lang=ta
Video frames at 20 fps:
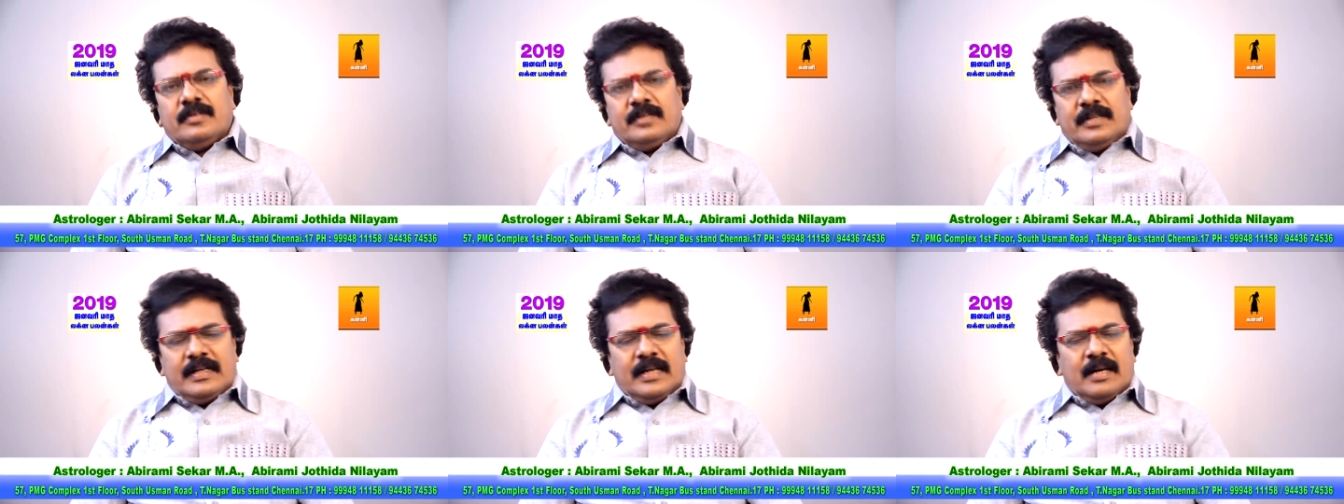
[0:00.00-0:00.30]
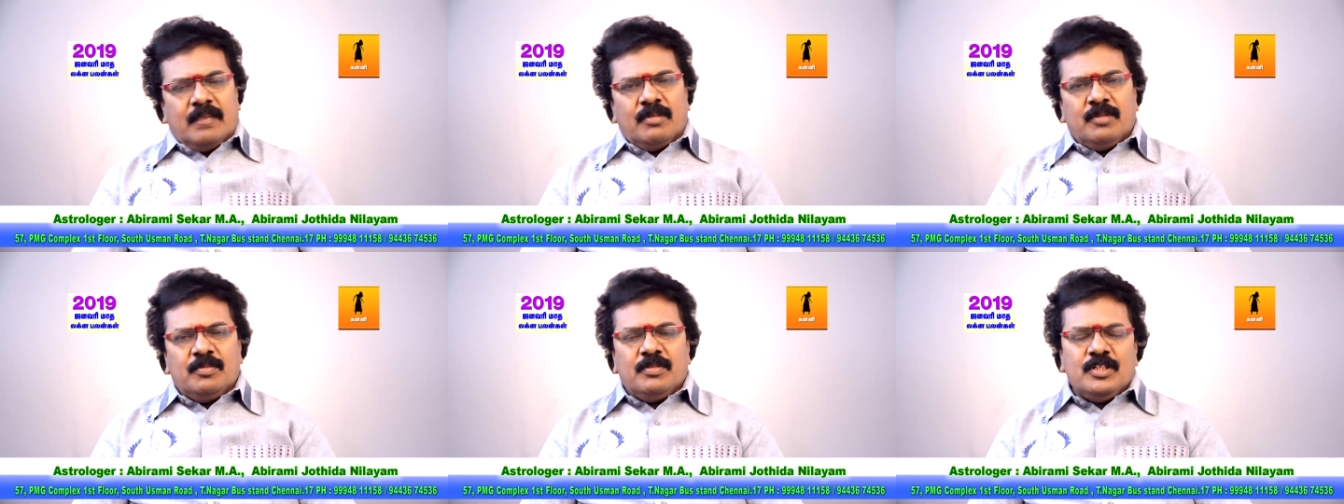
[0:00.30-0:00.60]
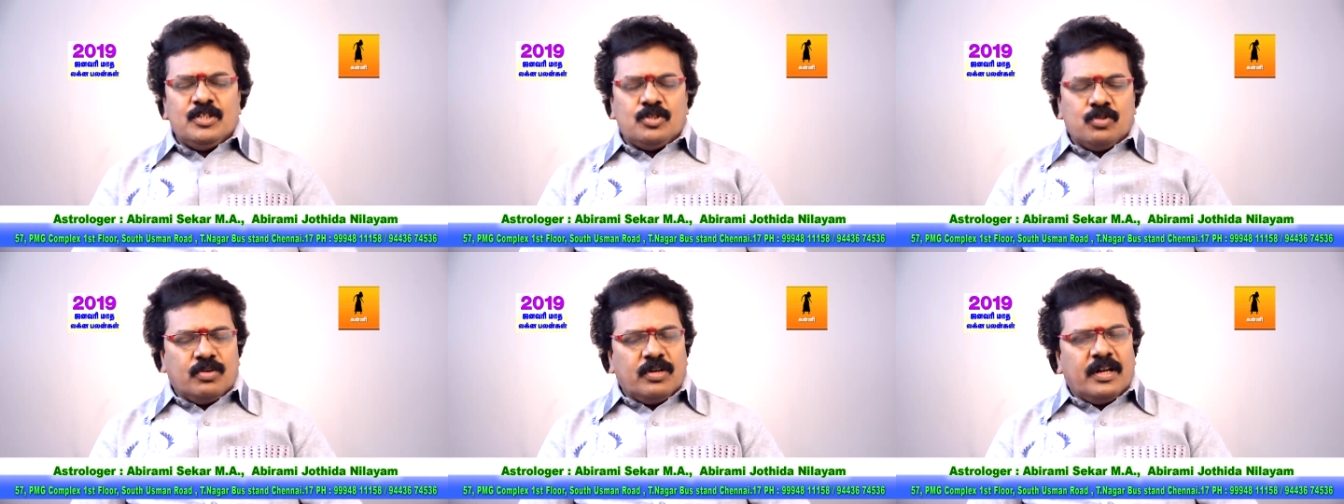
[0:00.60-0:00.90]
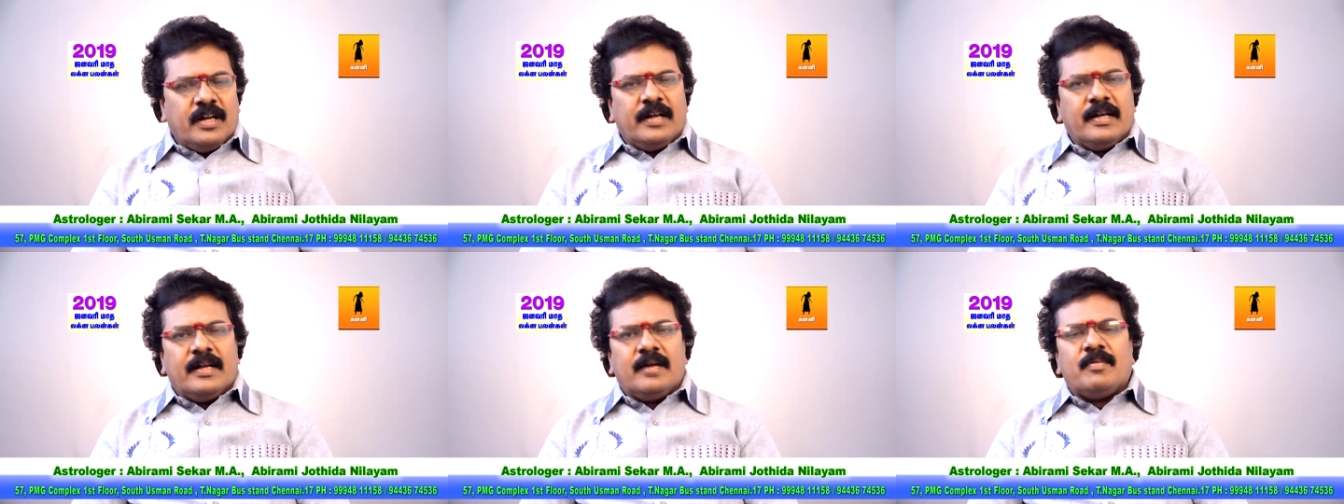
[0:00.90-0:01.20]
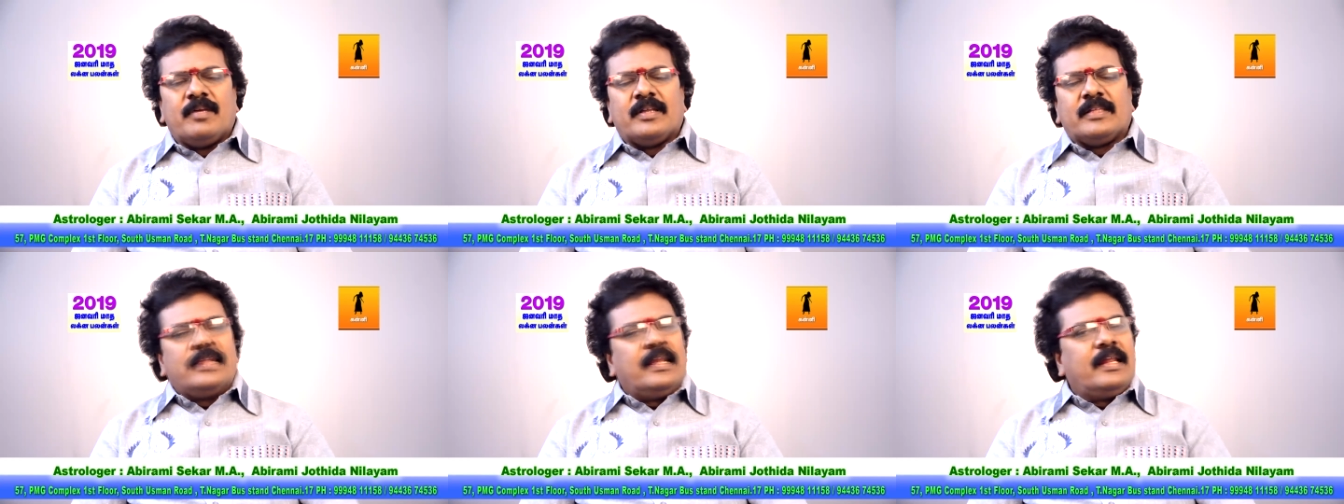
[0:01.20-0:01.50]
இரண்டாம் அதிபதி சுக்கரன்
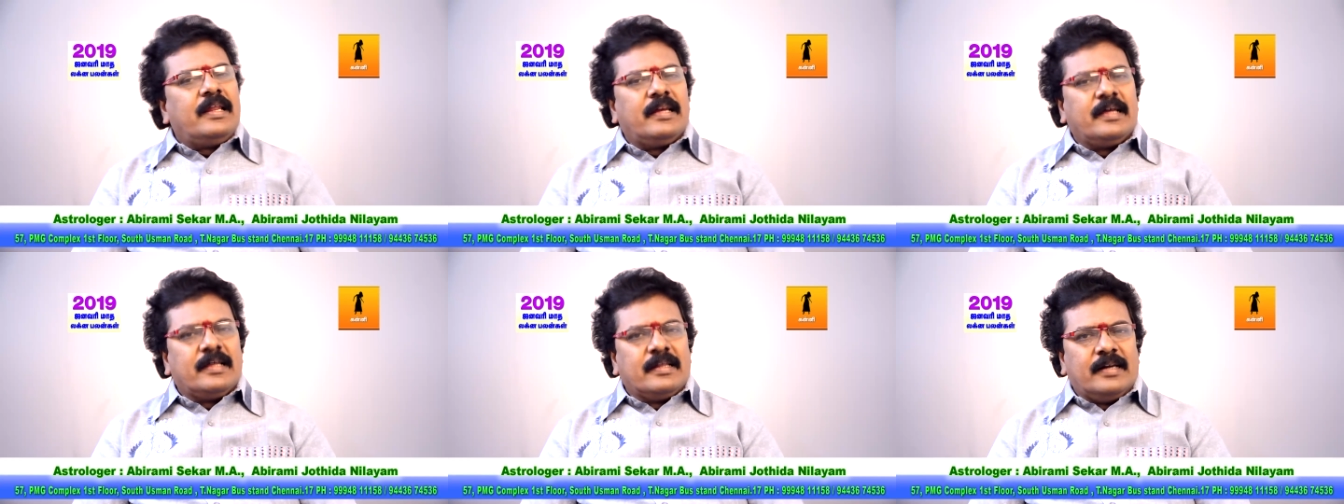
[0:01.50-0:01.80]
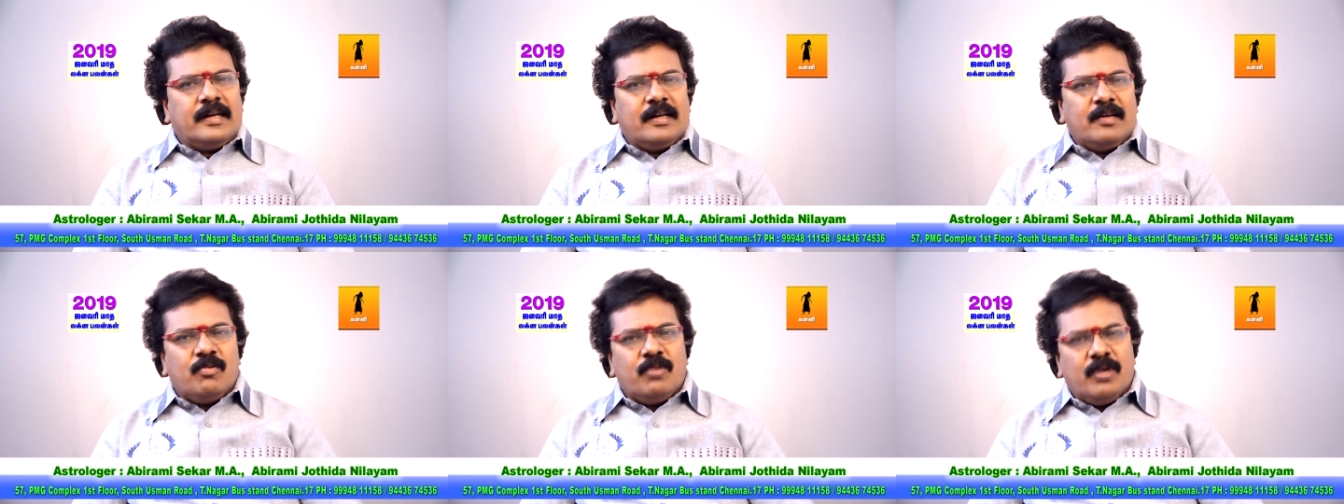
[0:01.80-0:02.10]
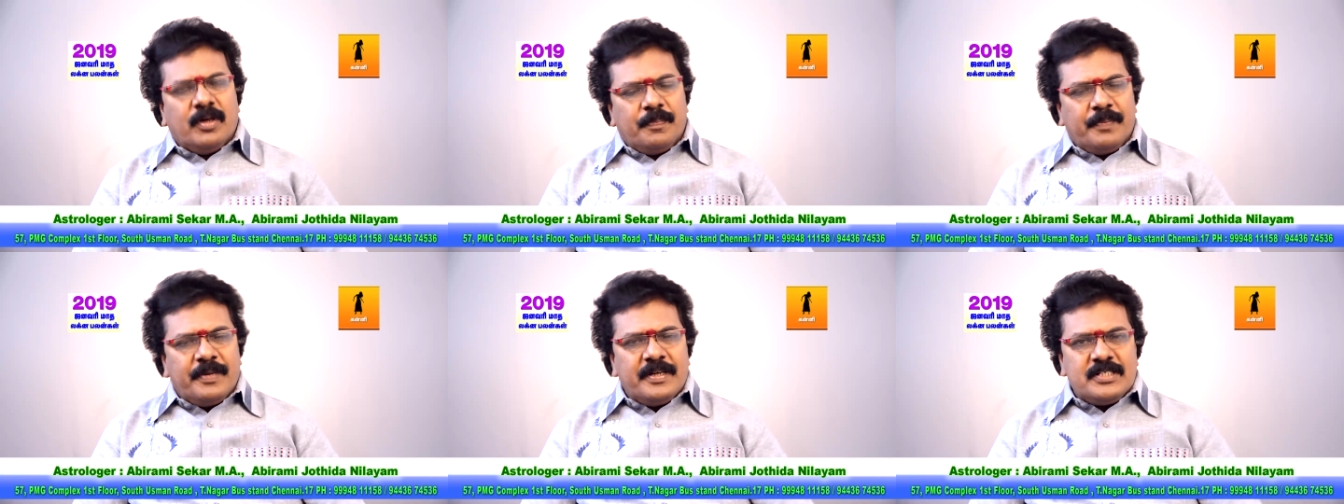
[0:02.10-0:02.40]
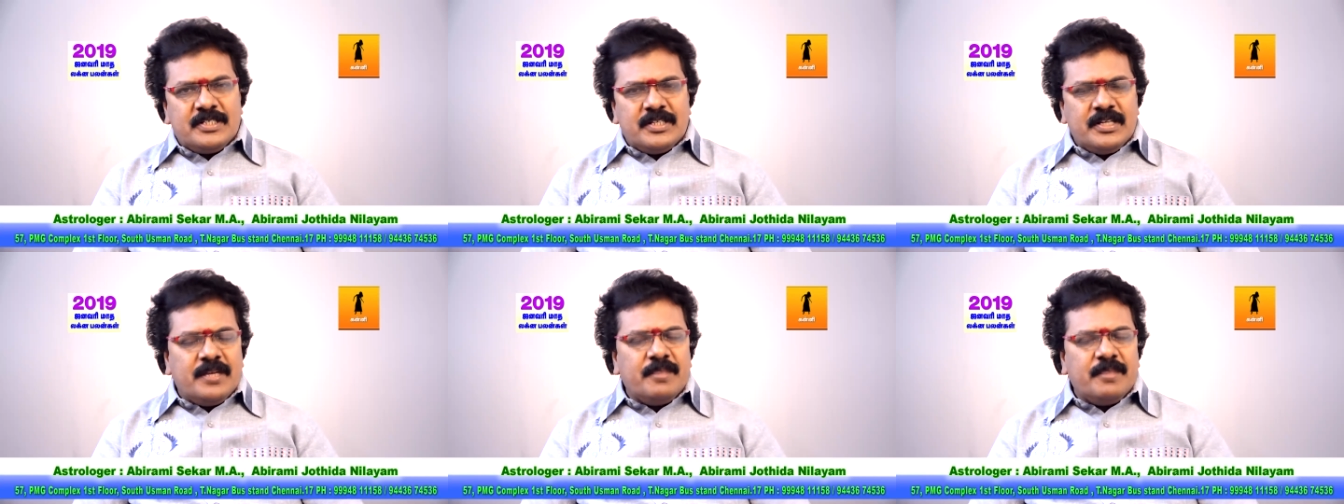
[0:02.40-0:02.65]
ரெண்டாம் இடத்தில் இருக்கிறதுனால உங்களுடைய பேச்சு